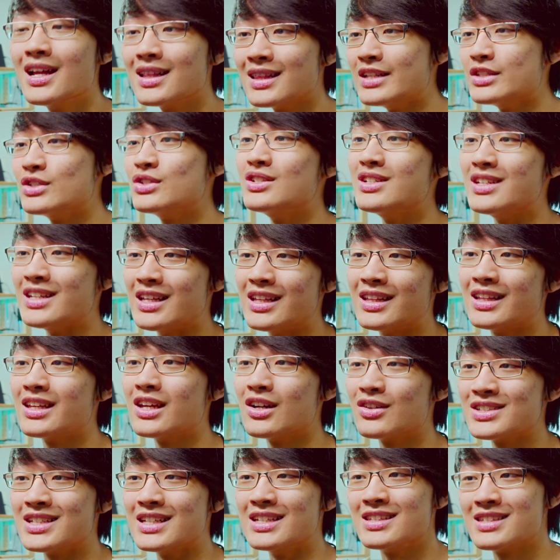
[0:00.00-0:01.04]
但是你一定
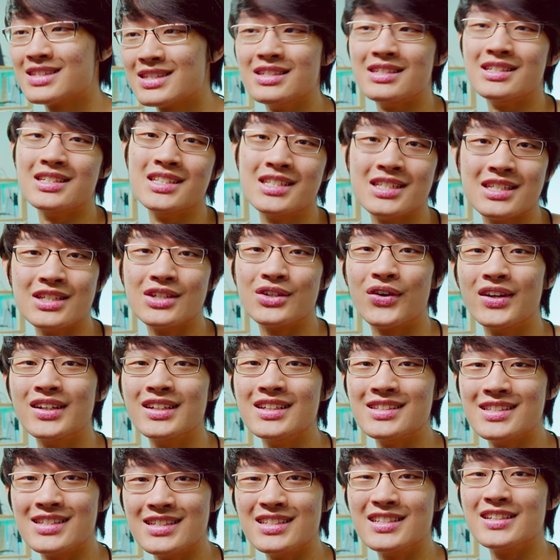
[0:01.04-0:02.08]
要先自己喜欢
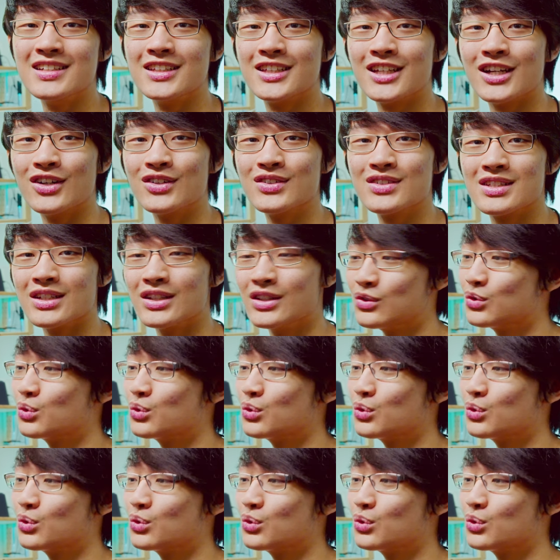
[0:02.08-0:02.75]
你自己的调色，